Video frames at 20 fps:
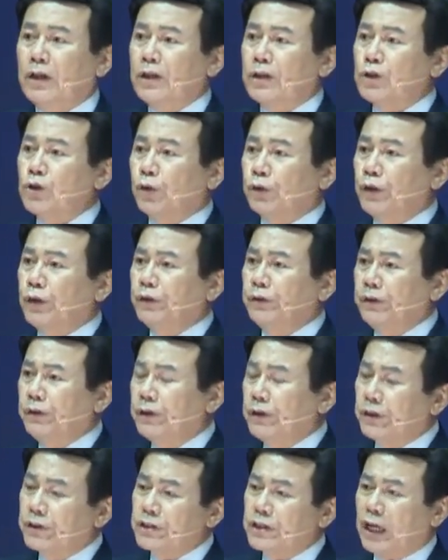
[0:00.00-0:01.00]

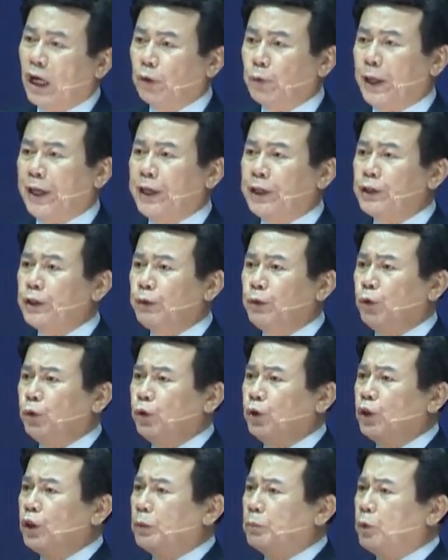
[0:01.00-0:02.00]
성적은
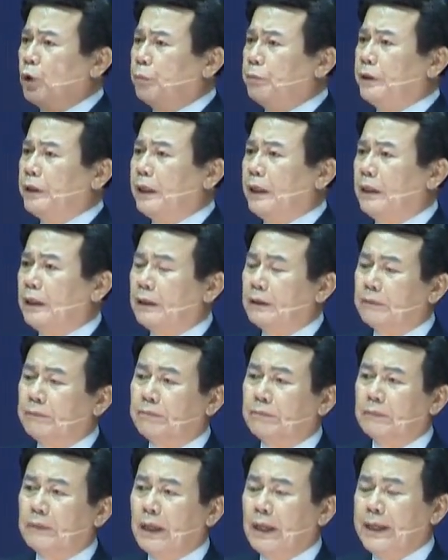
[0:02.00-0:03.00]
사도행전으로 넘어옵니다.
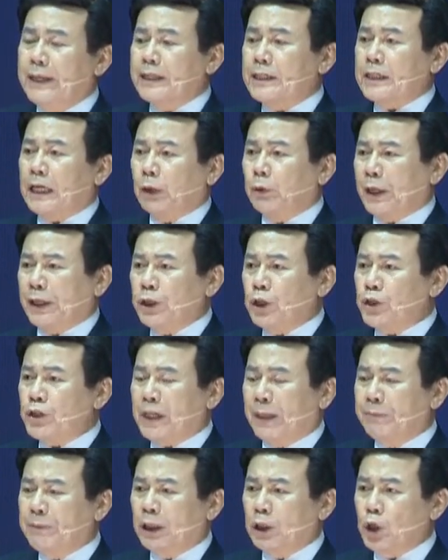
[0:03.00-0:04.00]
사도행전
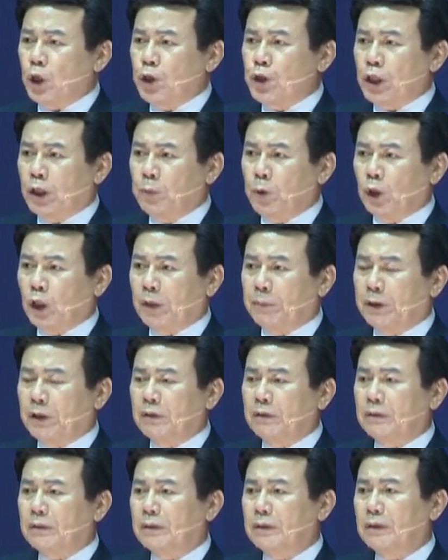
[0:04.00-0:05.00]
3장 1절을 보게
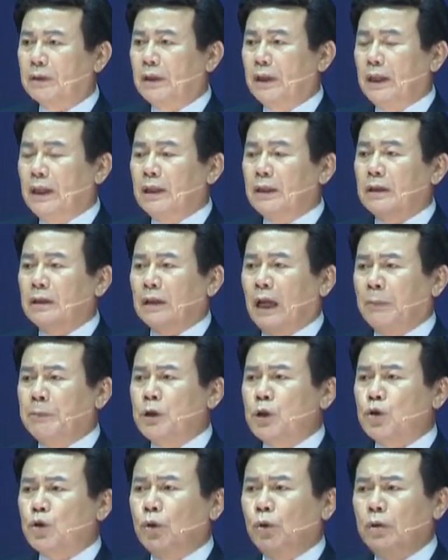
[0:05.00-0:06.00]
되면
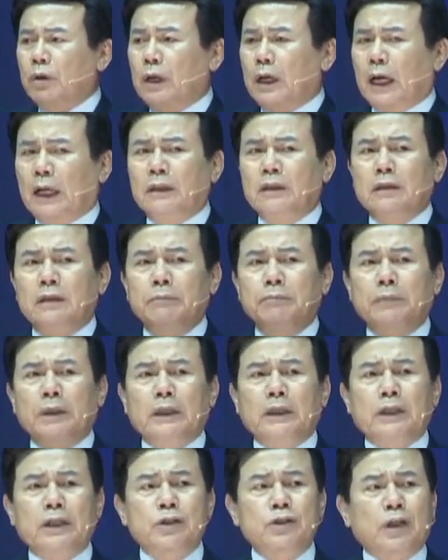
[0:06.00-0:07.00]
남윤소
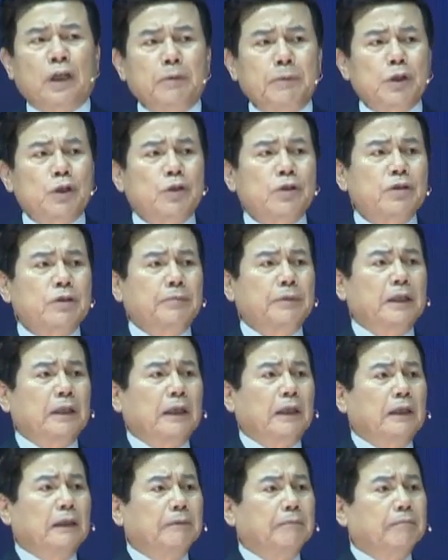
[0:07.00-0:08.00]
안전병이 된 사람이
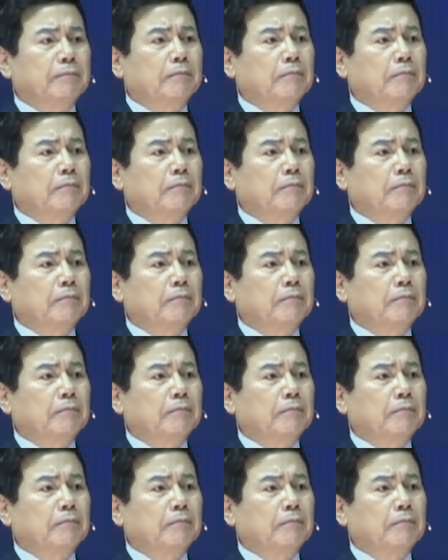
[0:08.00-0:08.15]
있었습니다.